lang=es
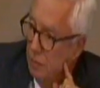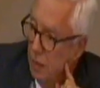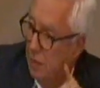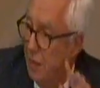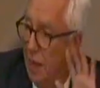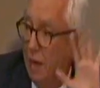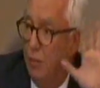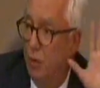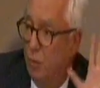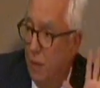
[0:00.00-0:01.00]
Esa es la gran
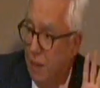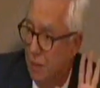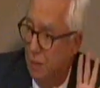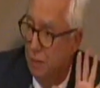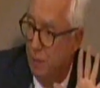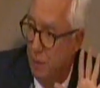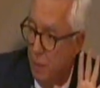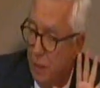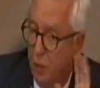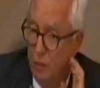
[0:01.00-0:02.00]
fórmula que nos están
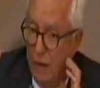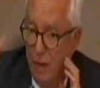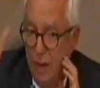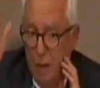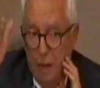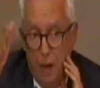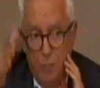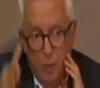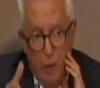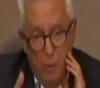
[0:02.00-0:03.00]
proponiendo, o sea, que el
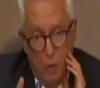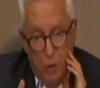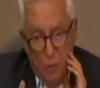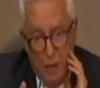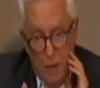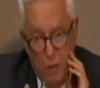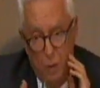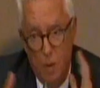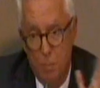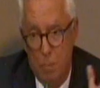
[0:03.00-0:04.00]
pueblo costeño
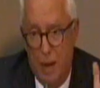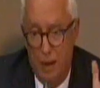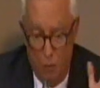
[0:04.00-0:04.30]
pague